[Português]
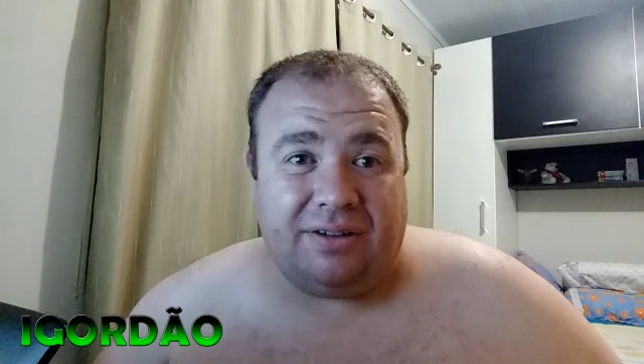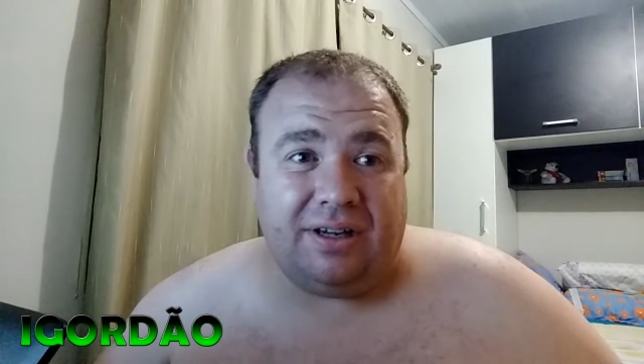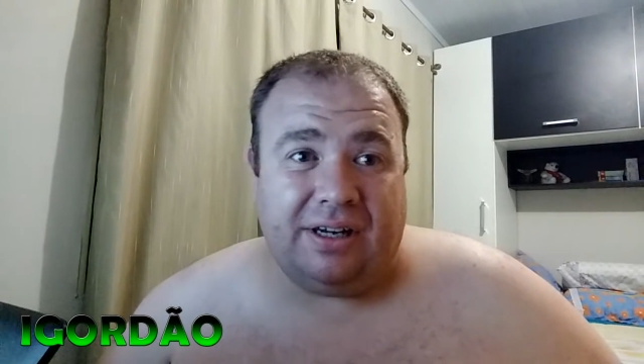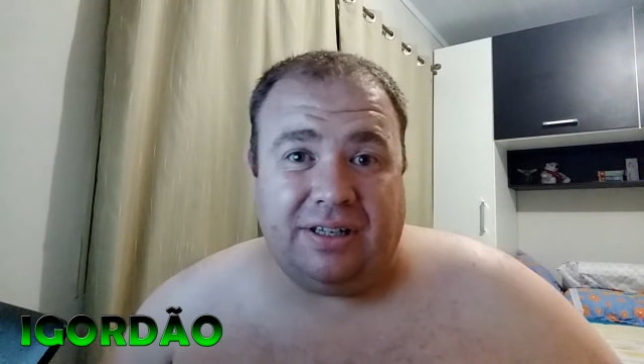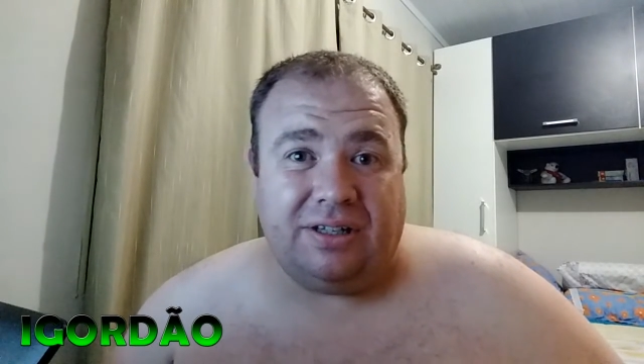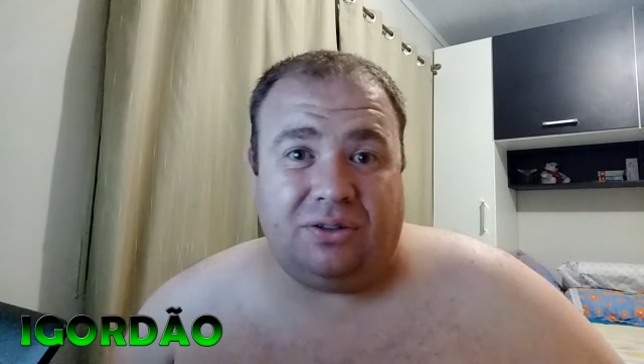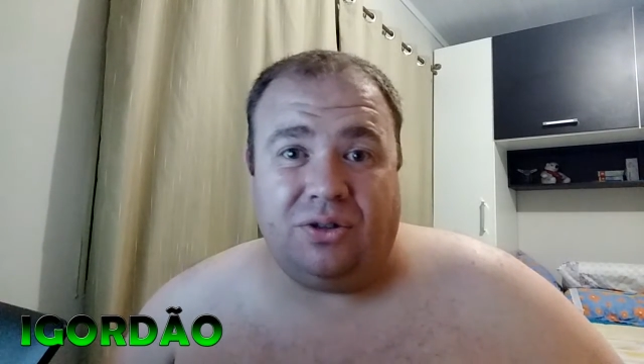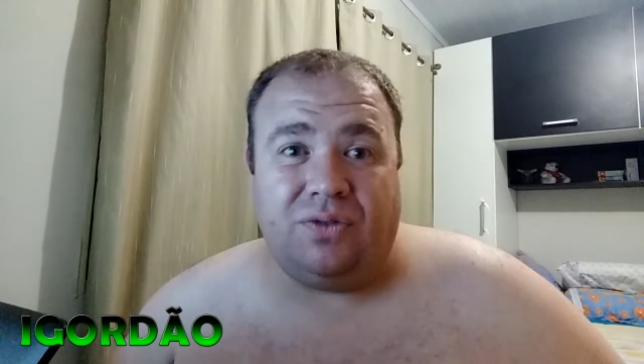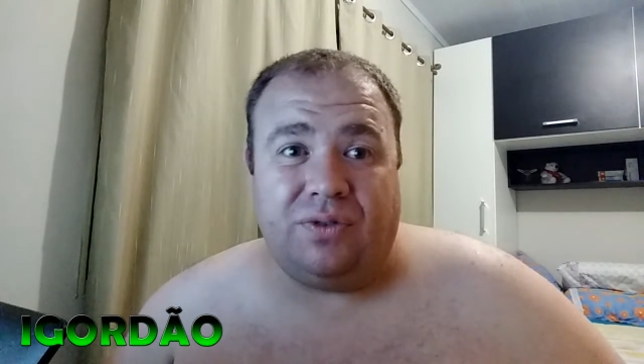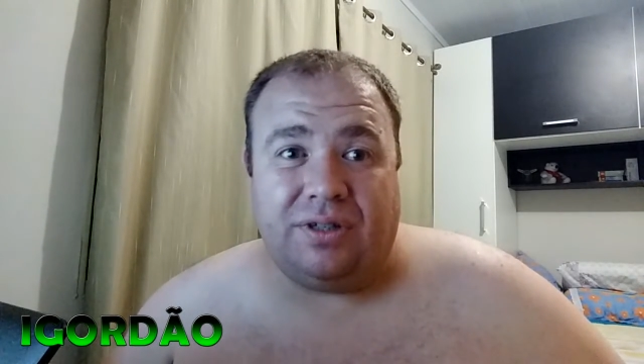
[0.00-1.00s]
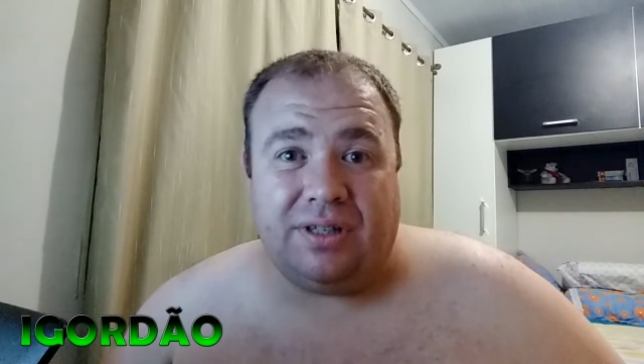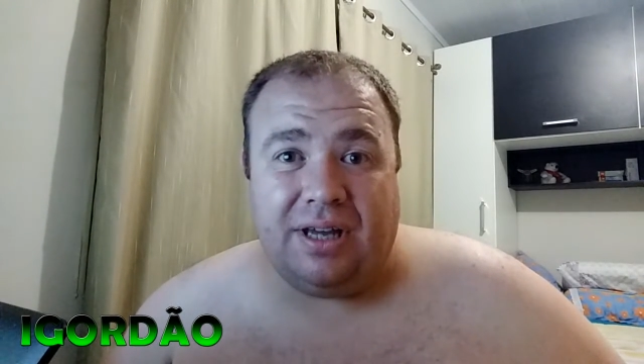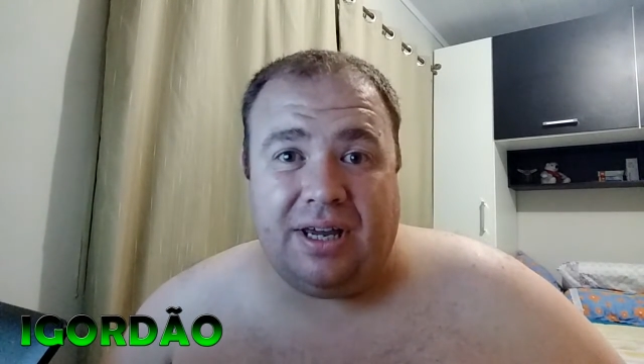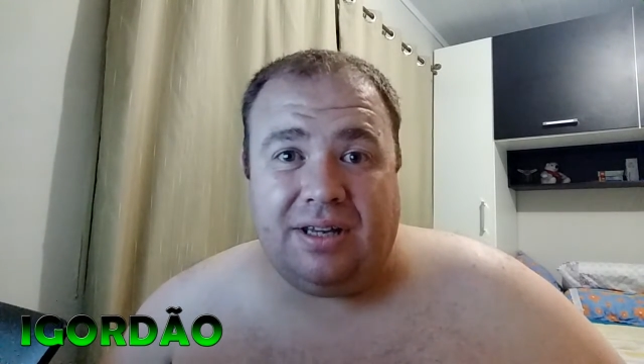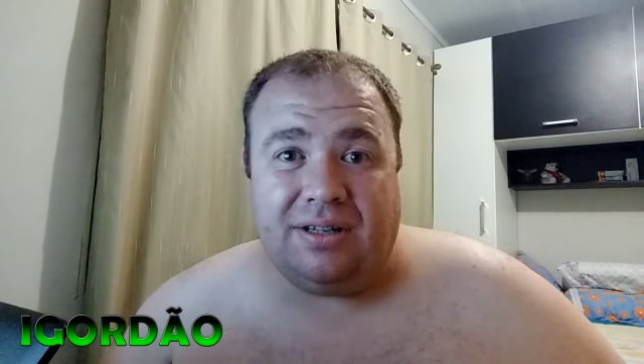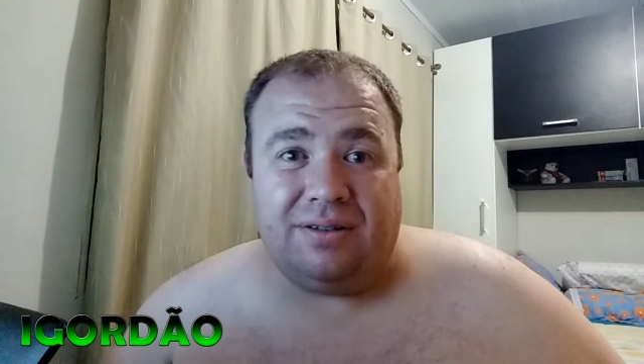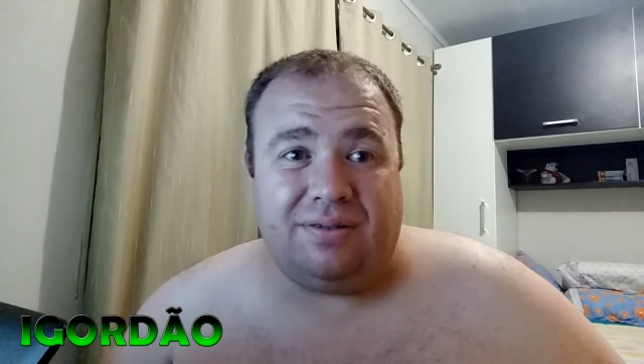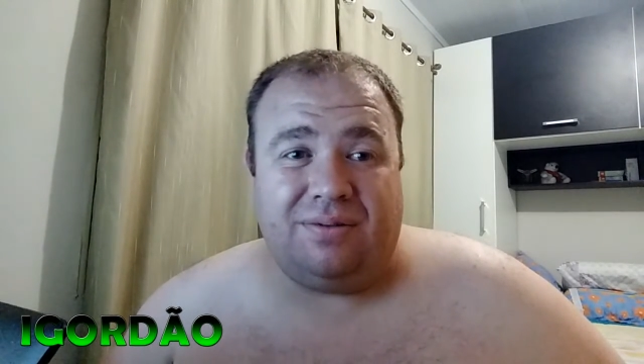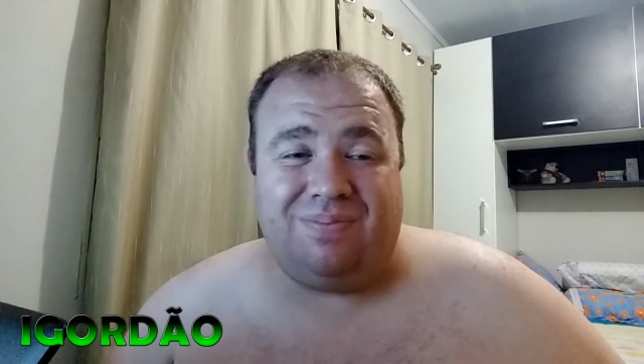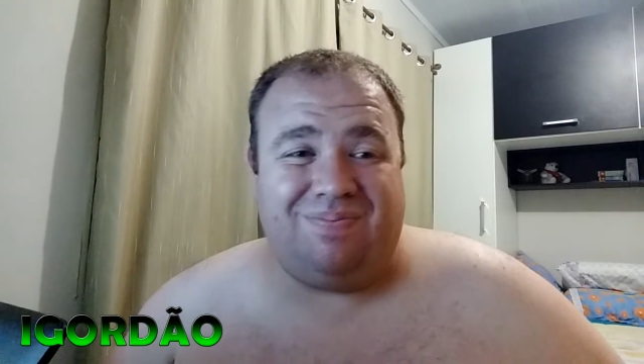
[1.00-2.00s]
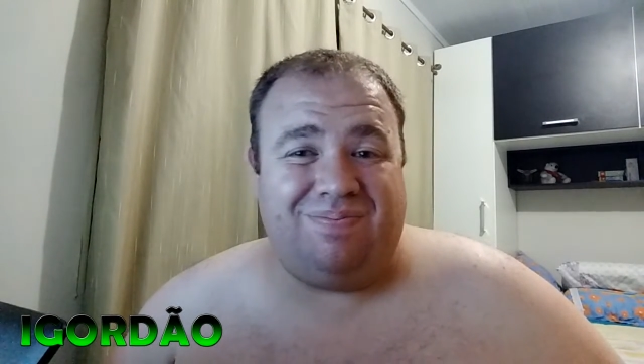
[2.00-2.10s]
Eu tenho a agradecer a todos vocês.